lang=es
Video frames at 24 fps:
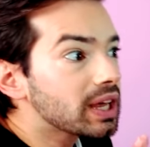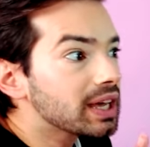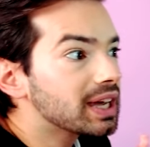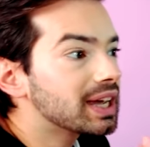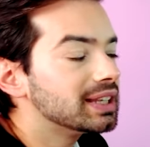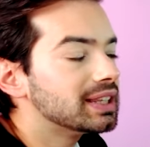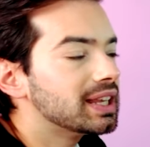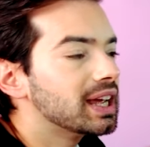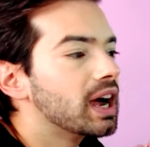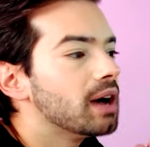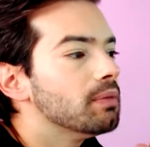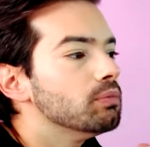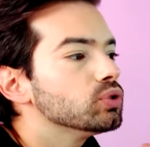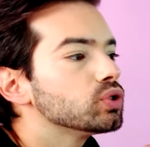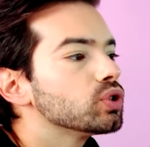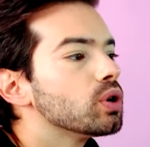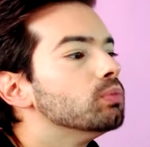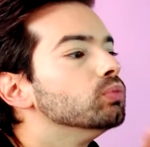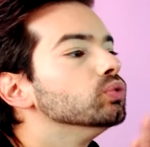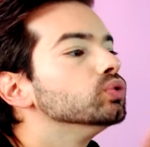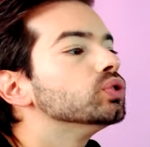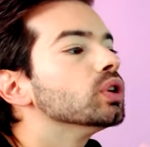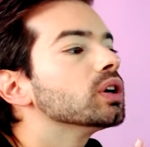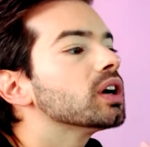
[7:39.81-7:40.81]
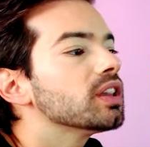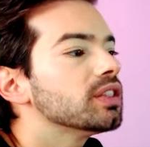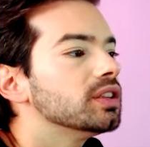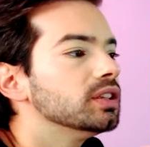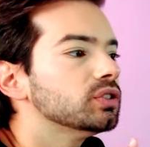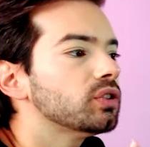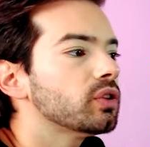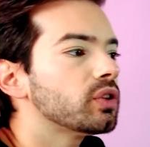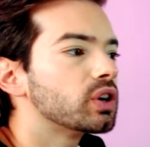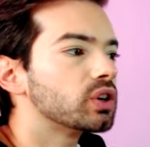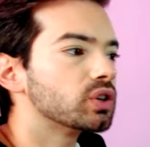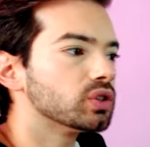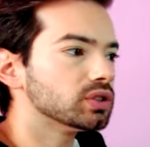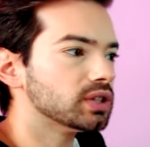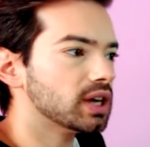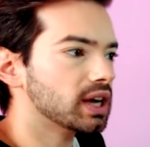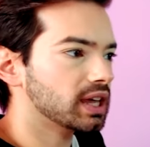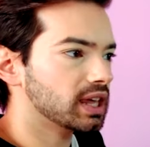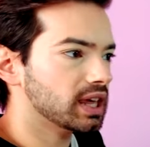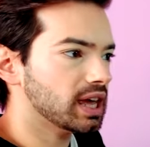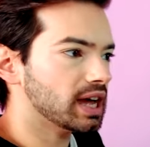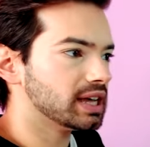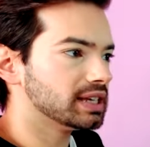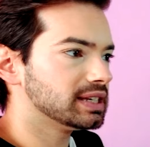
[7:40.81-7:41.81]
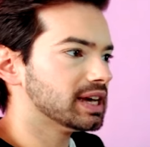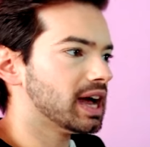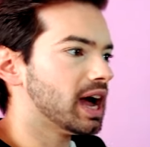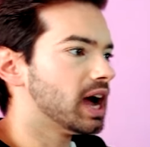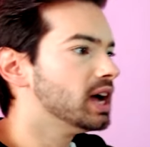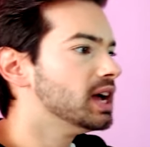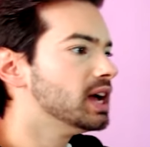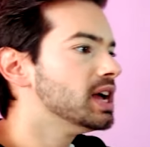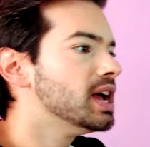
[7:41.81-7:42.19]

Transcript: que tengamos como un toquecito de rosa que haya,